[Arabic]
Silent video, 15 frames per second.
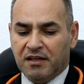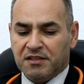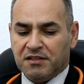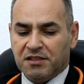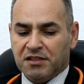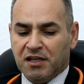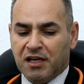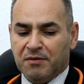
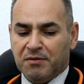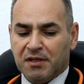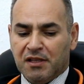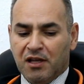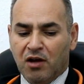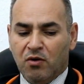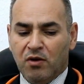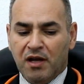استشاري
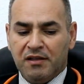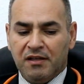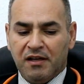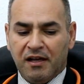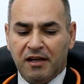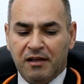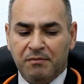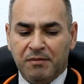بالتداخلات
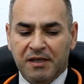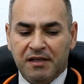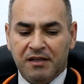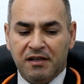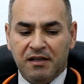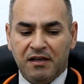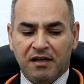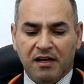
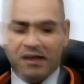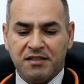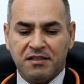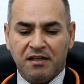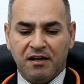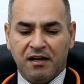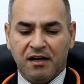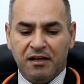القلبية
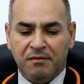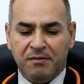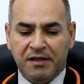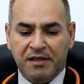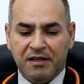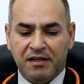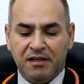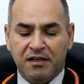قسطرة
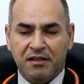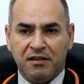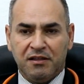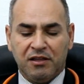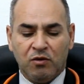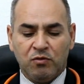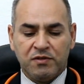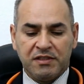قلبية
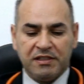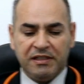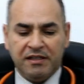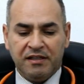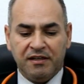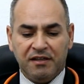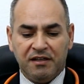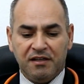
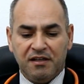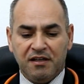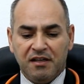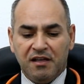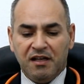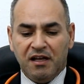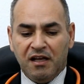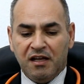توسيع
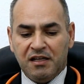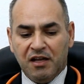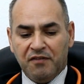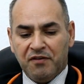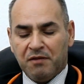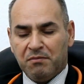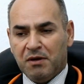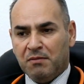
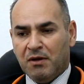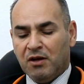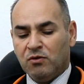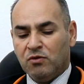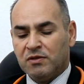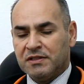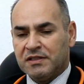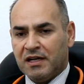النفخ
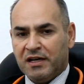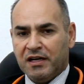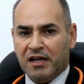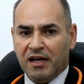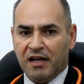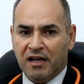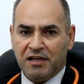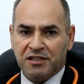بالبالون زرع
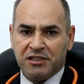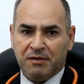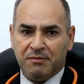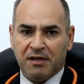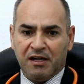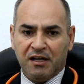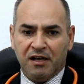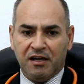
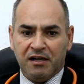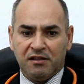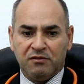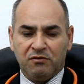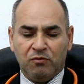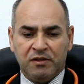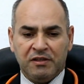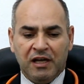الشبكات
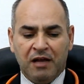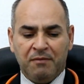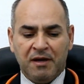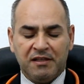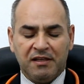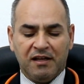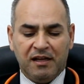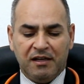
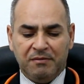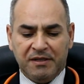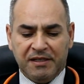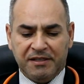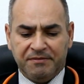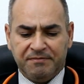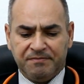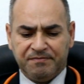والدعامات القلبية